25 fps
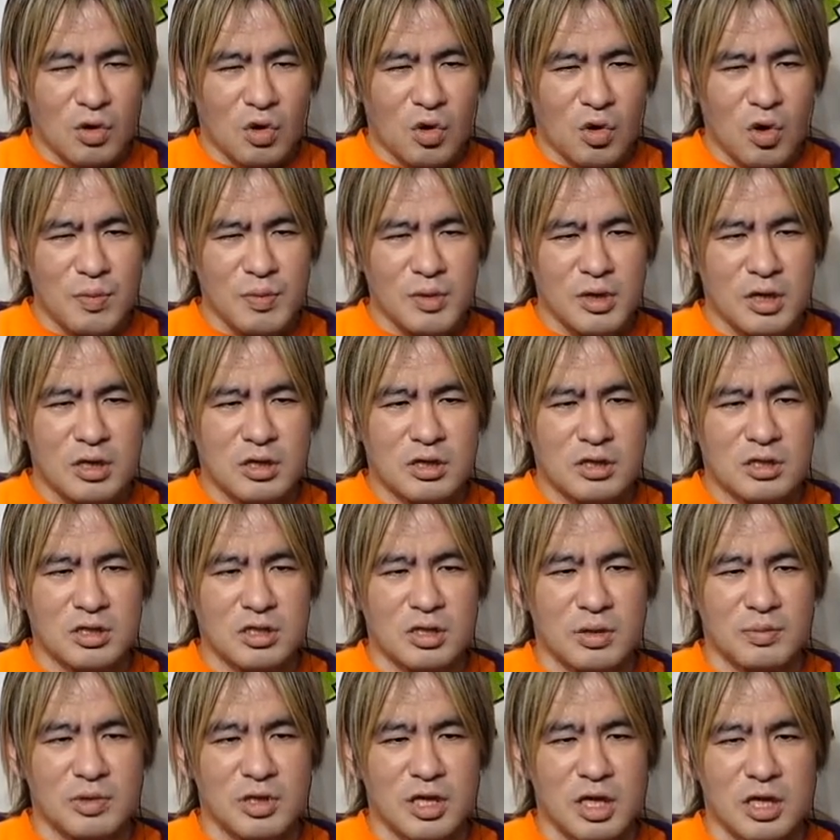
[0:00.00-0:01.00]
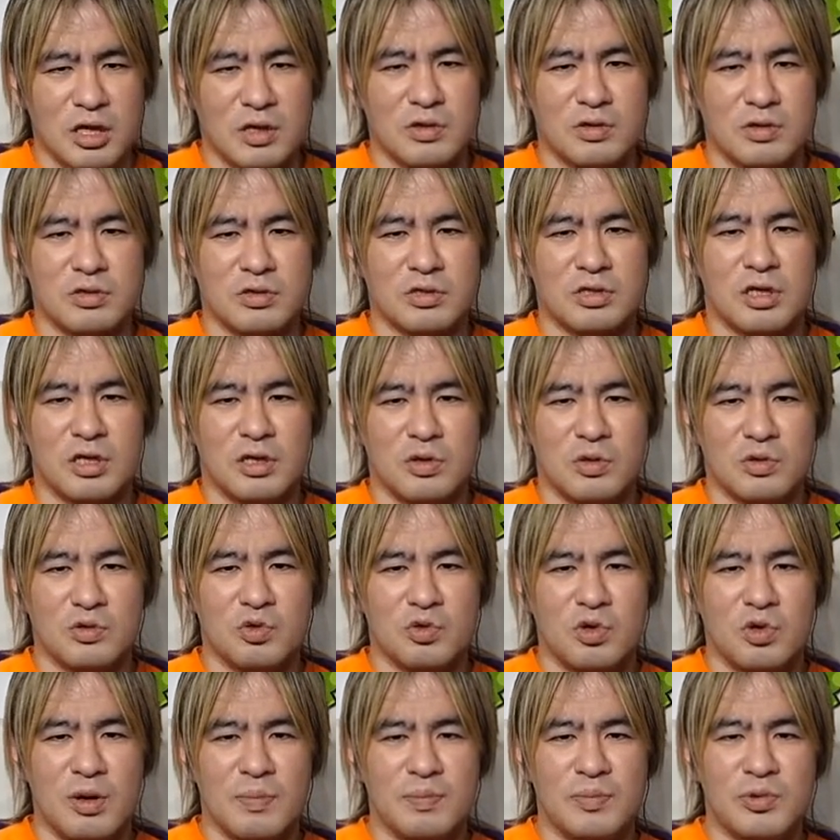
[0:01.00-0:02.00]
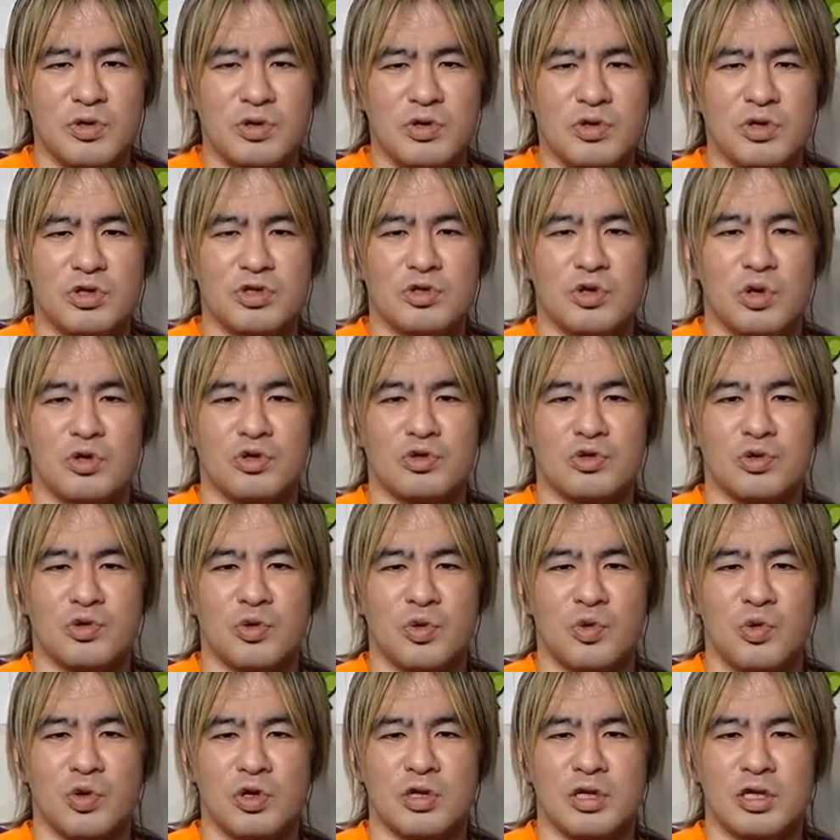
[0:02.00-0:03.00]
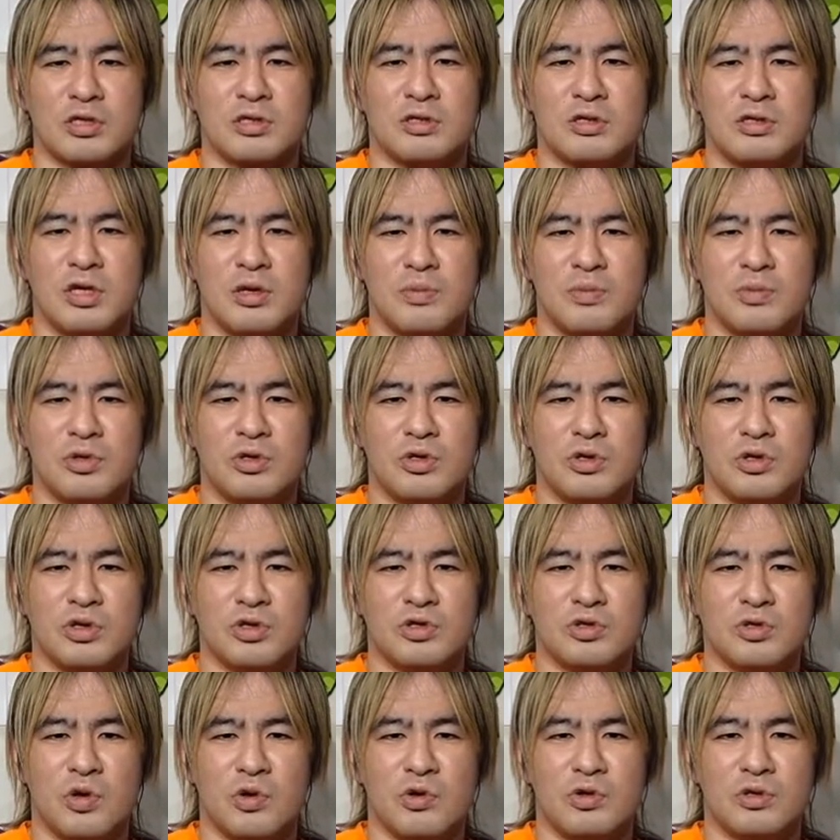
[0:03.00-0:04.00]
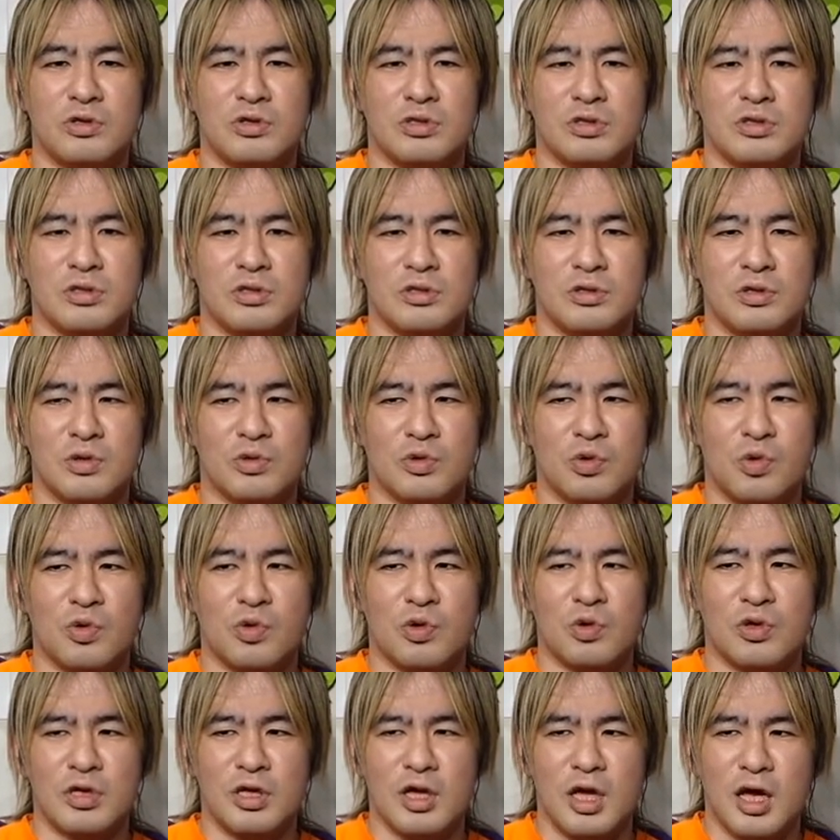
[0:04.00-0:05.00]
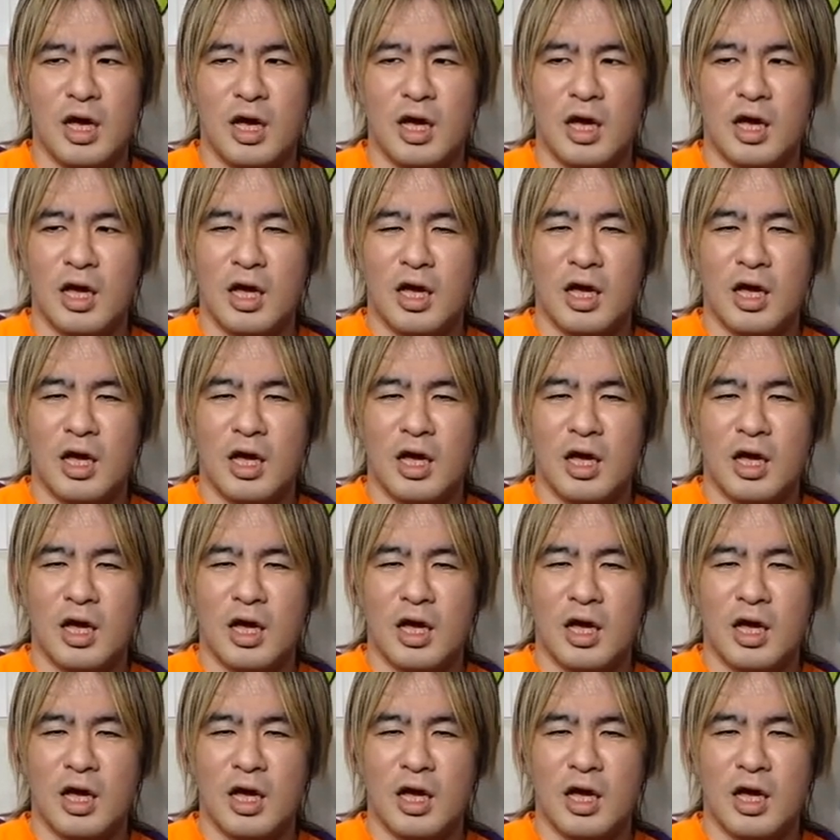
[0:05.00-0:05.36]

コミックスでも出てくるんですけど、それはブルー将軍のところなんですよね。ブルー将軍のところで